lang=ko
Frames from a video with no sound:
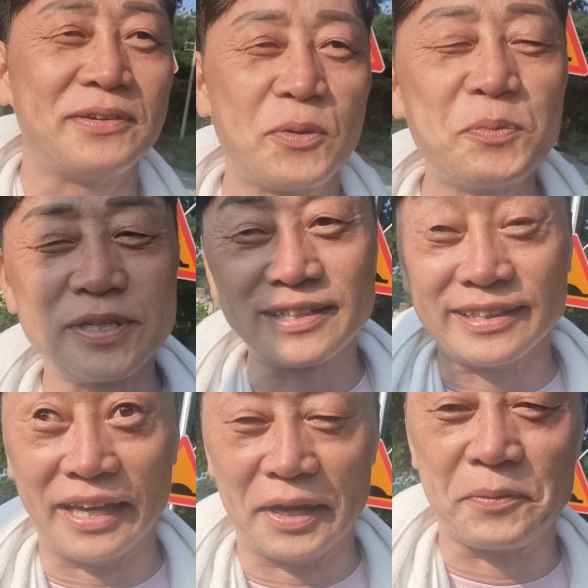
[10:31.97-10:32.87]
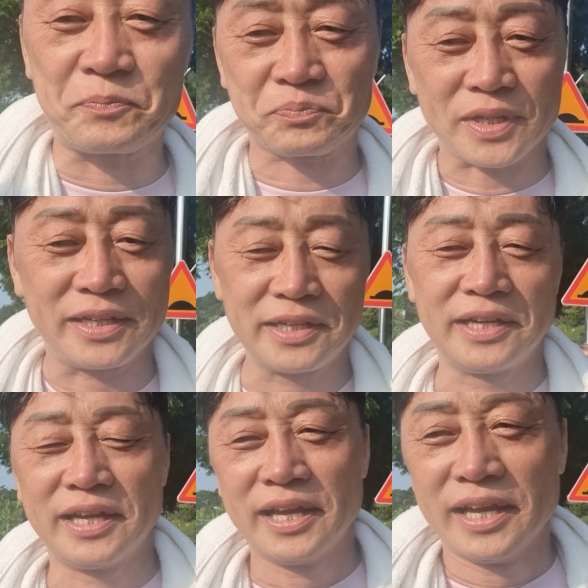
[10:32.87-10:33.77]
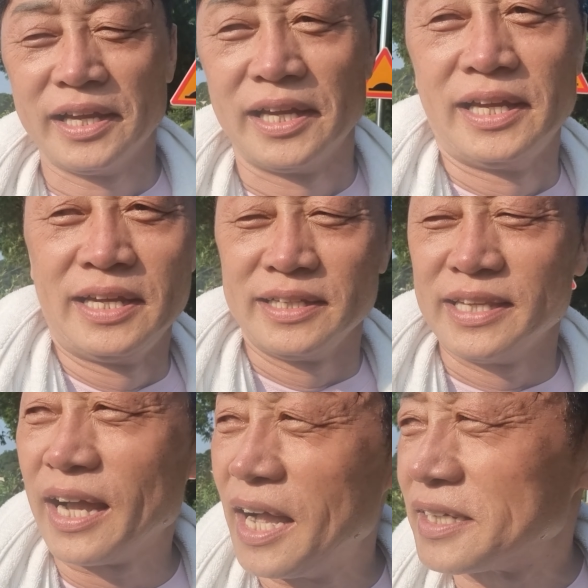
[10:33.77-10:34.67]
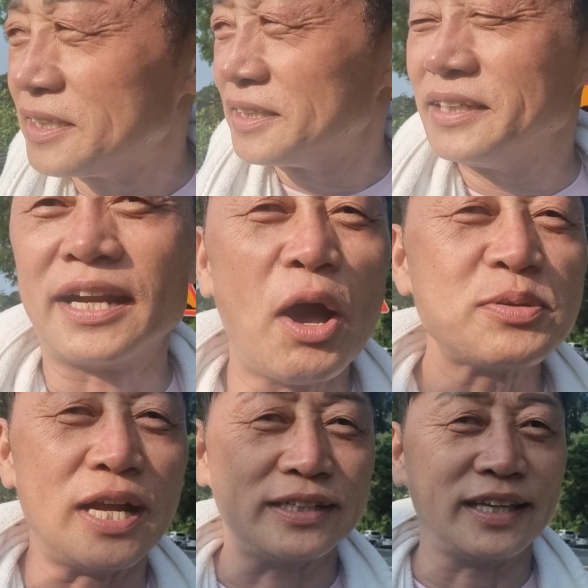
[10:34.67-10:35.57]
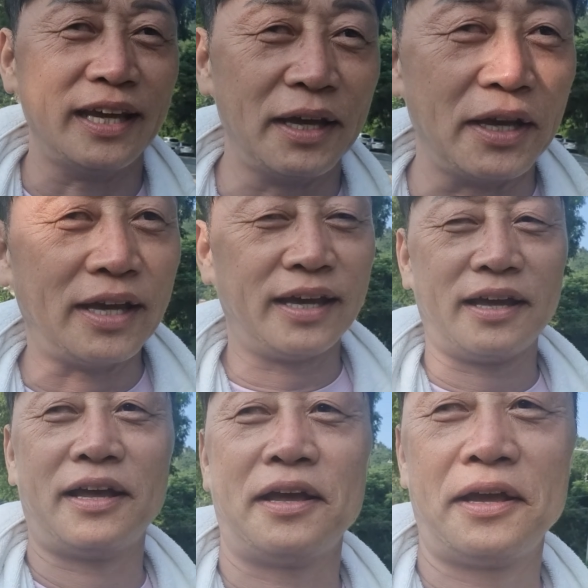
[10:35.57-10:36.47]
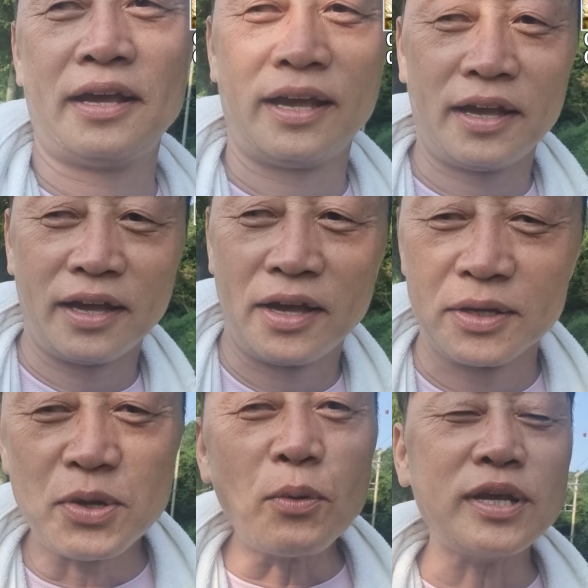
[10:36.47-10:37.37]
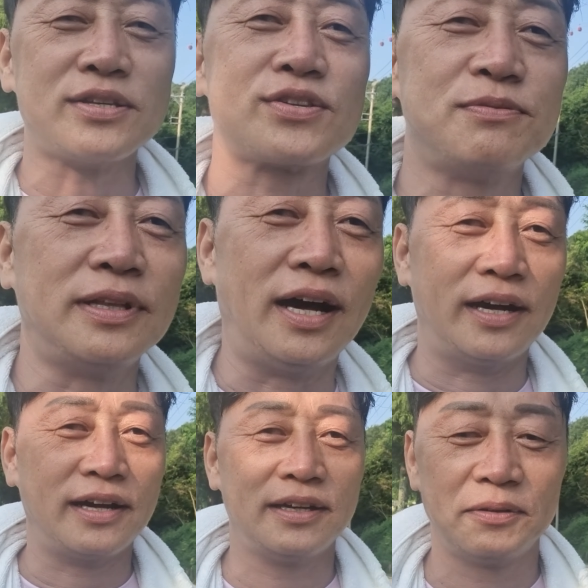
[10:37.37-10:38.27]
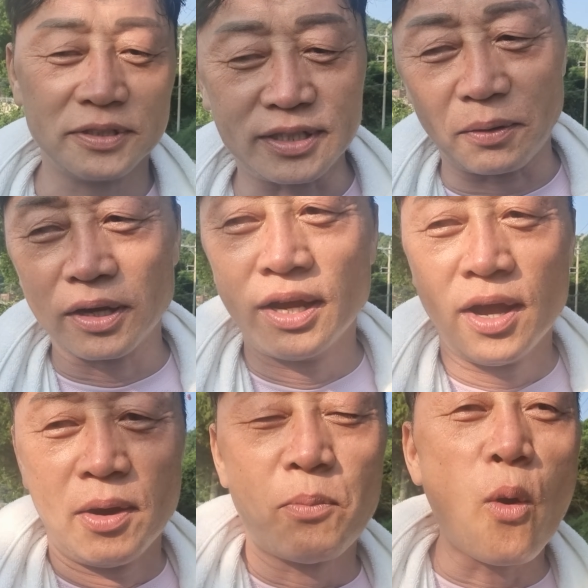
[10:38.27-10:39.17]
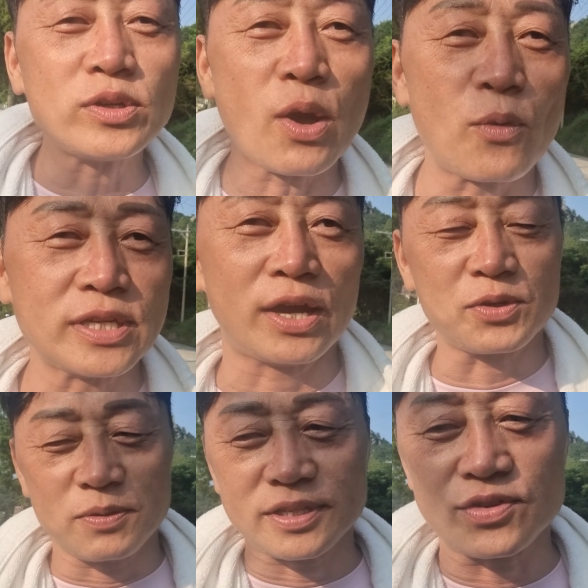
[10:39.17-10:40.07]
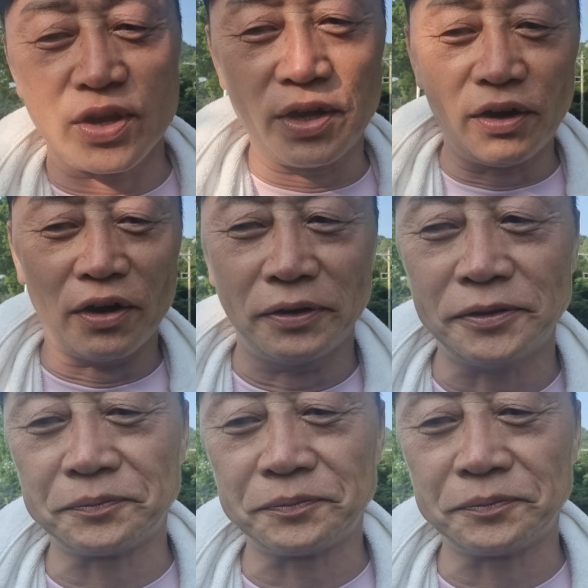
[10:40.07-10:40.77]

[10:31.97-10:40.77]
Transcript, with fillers: 오픈했는데 내가 그 열아홉 살 때 서울에 있었습니다. 봉제 공장이 좀 있었어요.